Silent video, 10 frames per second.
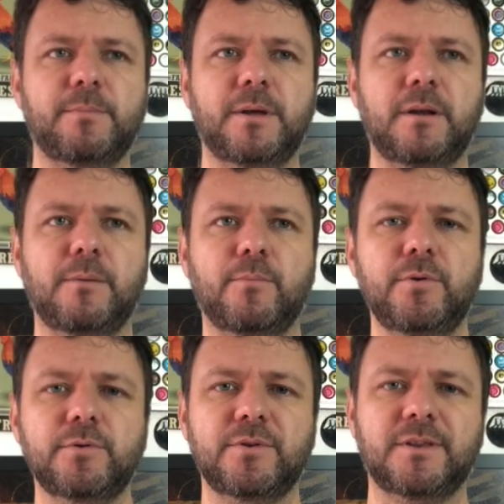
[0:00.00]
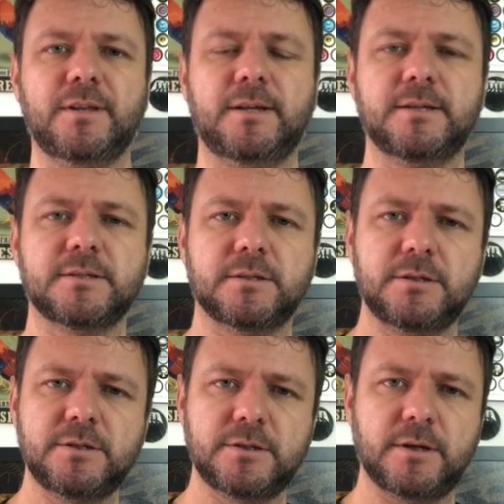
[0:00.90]
ele é muito
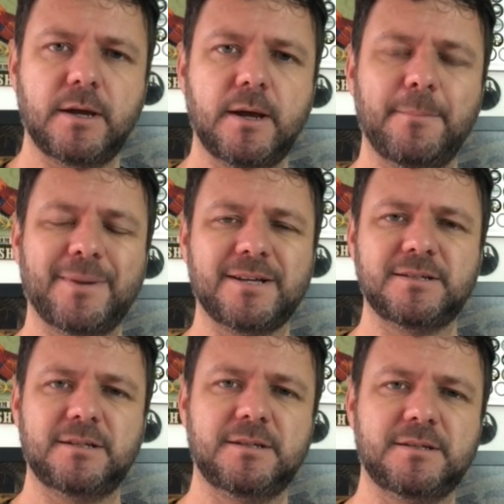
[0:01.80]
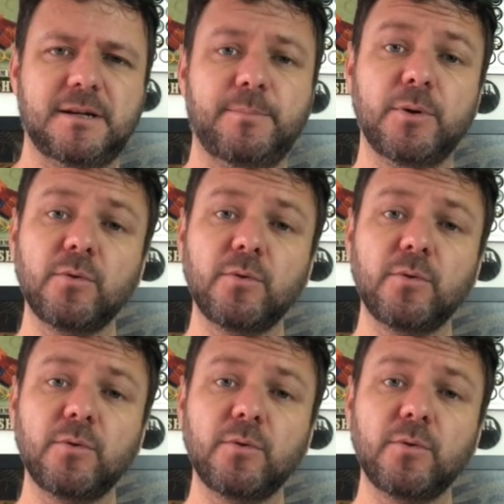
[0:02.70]
interessante para se iniciar pelo